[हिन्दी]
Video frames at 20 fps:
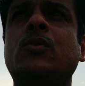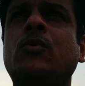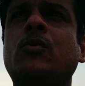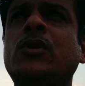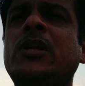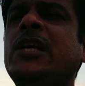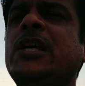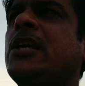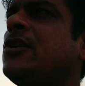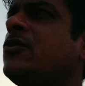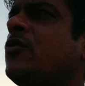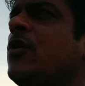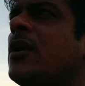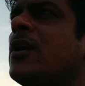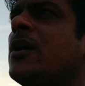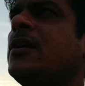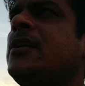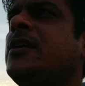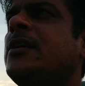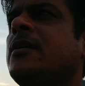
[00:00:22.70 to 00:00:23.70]
उन्हीं के
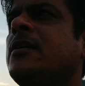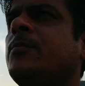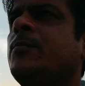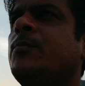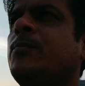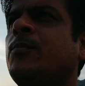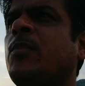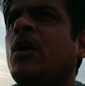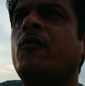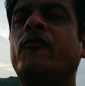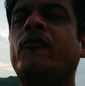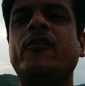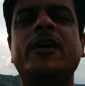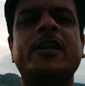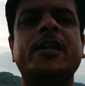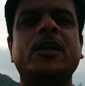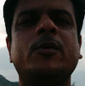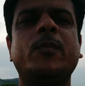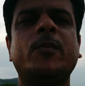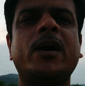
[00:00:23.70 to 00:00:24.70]
द्वारा ये भव्य
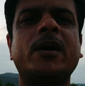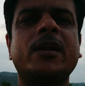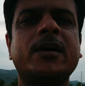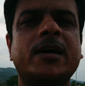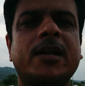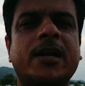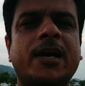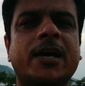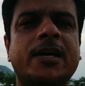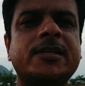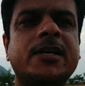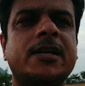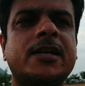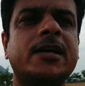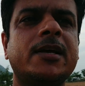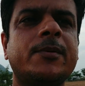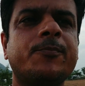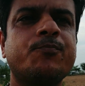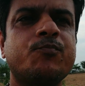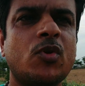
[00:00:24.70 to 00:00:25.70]
निर्माण कराया जा
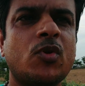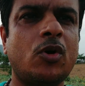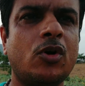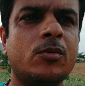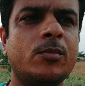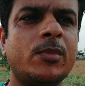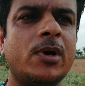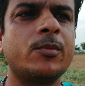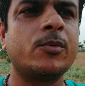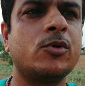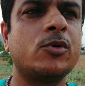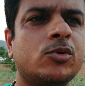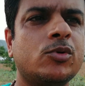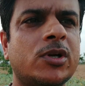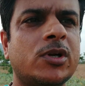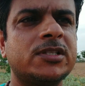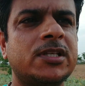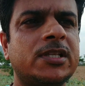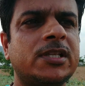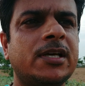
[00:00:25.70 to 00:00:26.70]
रहा है और मैं आपको
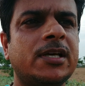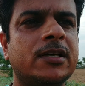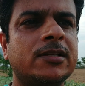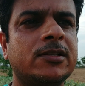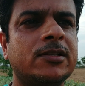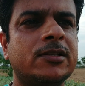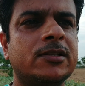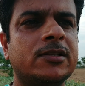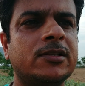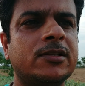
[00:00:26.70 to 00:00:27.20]
थोड़ा सा दिखाता हूँ ये